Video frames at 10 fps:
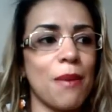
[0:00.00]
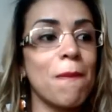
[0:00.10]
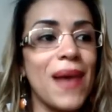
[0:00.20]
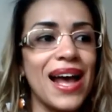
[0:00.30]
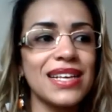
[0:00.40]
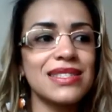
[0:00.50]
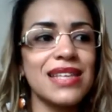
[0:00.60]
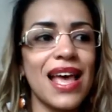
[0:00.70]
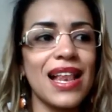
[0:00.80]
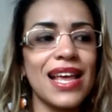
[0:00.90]
Mas
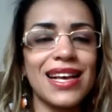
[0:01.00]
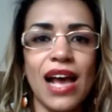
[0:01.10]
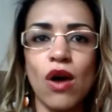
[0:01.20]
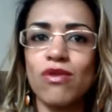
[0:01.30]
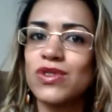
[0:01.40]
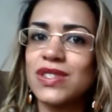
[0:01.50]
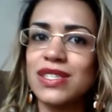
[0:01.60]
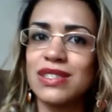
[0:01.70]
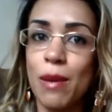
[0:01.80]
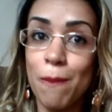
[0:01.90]
é legal você
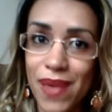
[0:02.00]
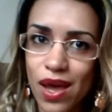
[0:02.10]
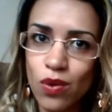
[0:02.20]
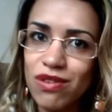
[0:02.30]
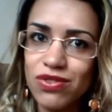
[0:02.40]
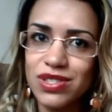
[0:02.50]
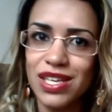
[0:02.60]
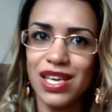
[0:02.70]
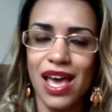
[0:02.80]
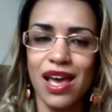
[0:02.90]
saber o que você
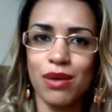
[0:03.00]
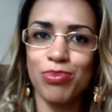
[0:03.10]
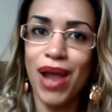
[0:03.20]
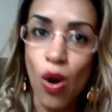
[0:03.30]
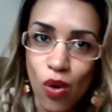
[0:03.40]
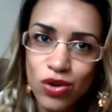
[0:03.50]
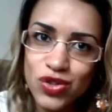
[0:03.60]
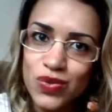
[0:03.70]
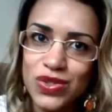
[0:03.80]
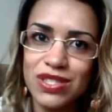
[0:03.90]
quer, para
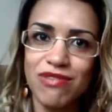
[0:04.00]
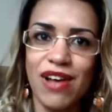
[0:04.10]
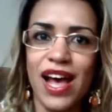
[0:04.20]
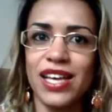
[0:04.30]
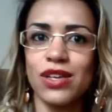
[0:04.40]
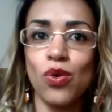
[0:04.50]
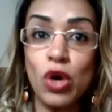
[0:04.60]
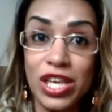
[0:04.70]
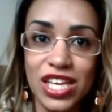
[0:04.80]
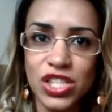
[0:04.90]
onde você vai, o
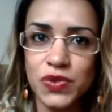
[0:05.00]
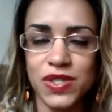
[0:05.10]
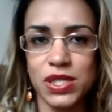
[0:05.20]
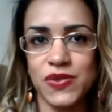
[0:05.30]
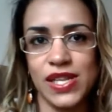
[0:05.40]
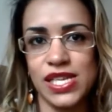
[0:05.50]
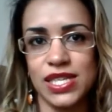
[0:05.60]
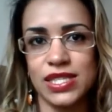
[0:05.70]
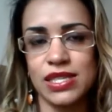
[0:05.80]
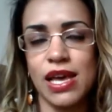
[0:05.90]
que te faz
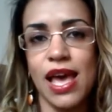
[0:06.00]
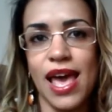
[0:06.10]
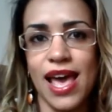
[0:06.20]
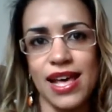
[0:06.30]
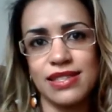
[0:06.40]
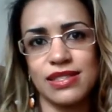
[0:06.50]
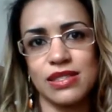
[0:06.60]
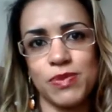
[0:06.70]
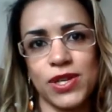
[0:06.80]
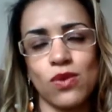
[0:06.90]
feliz. Essas
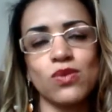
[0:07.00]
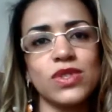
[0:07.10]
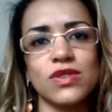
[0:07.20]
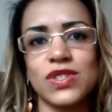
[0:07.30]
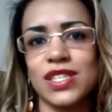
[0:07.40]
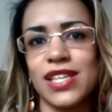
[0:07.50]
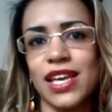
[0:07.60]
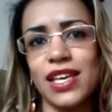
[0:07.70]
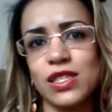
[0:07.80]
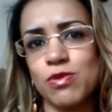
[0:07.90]
perguntas você tem
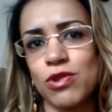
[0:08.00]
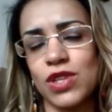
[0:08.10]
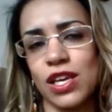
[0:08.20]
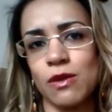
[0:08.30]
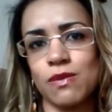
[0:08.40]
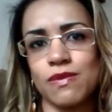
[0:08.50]
que responder.